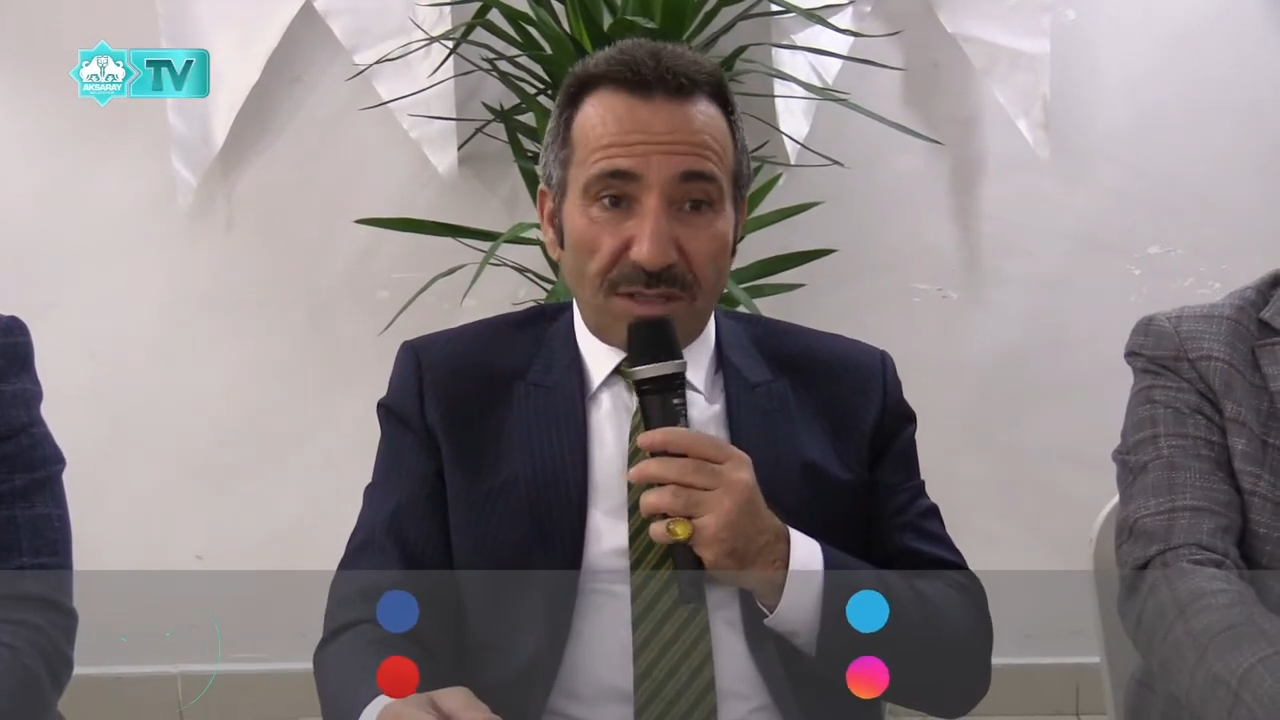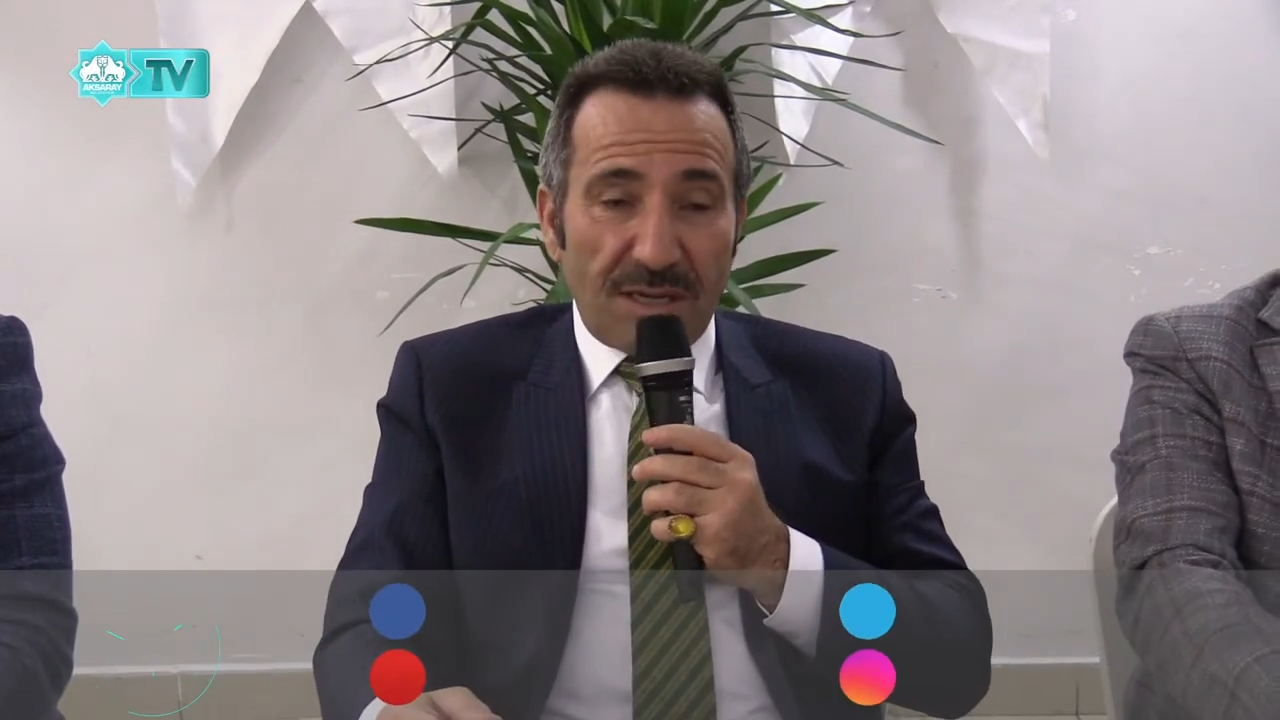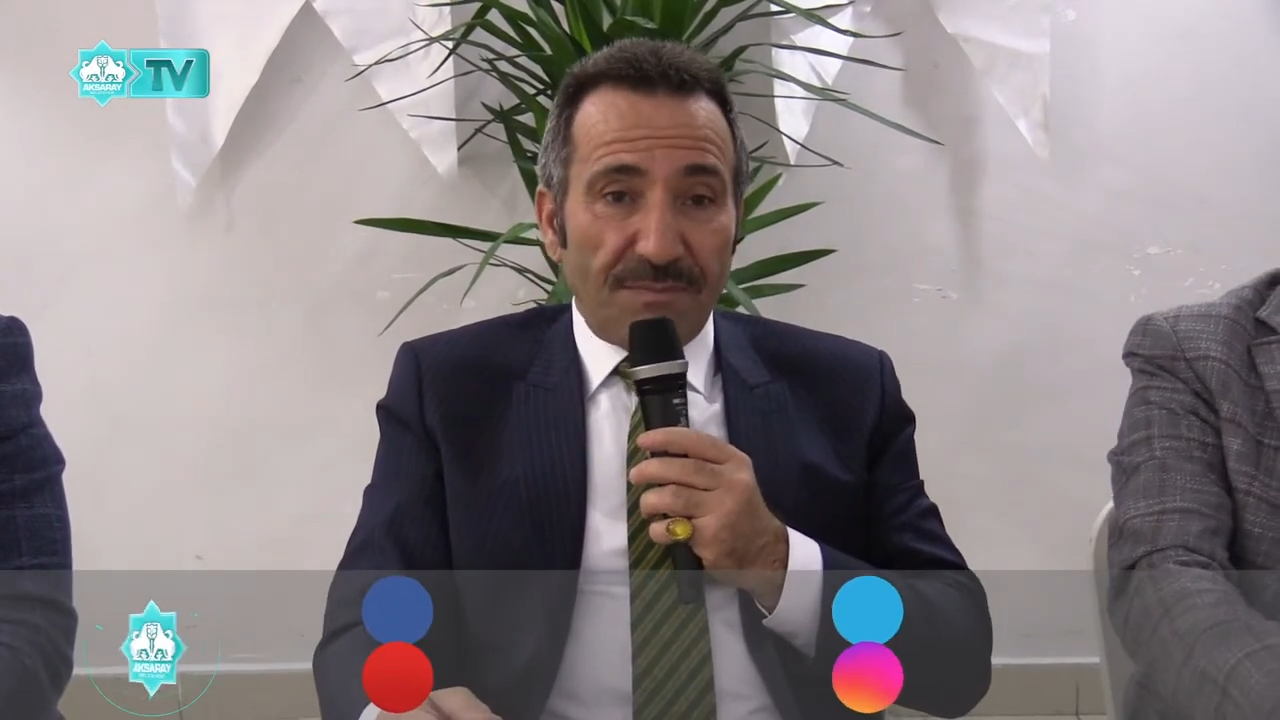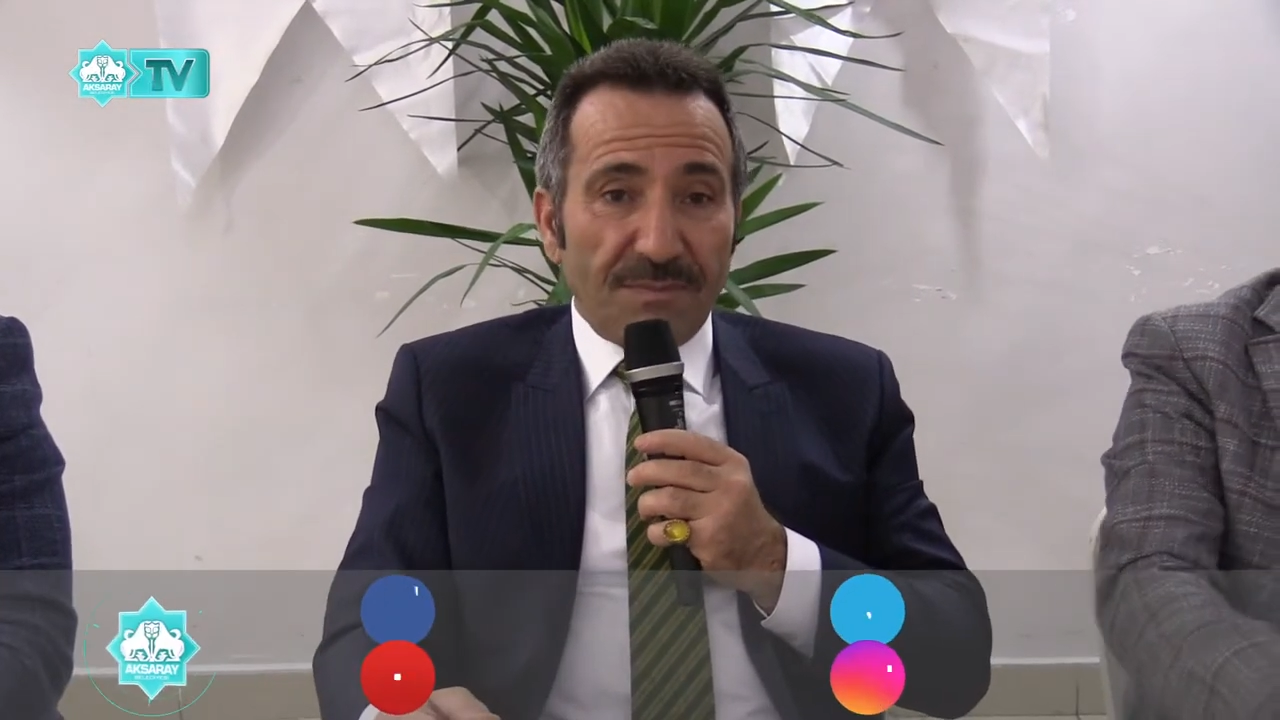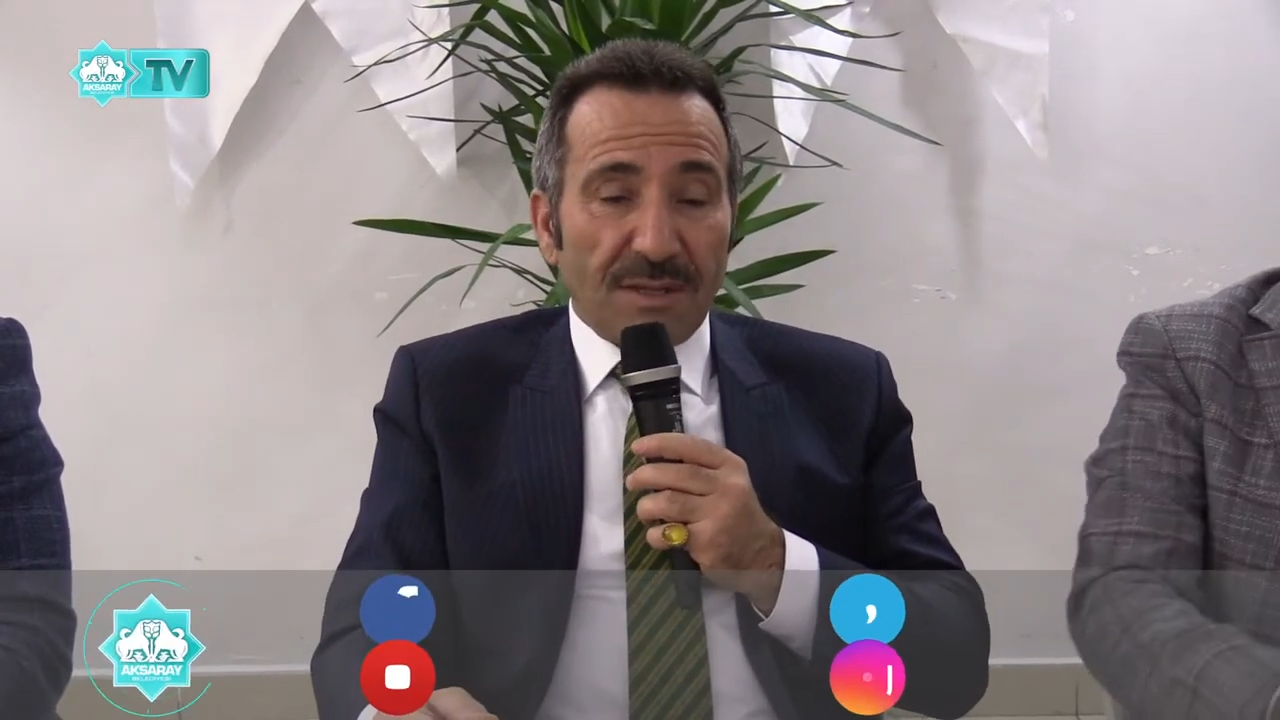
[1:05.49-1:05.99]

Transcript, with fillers: olarak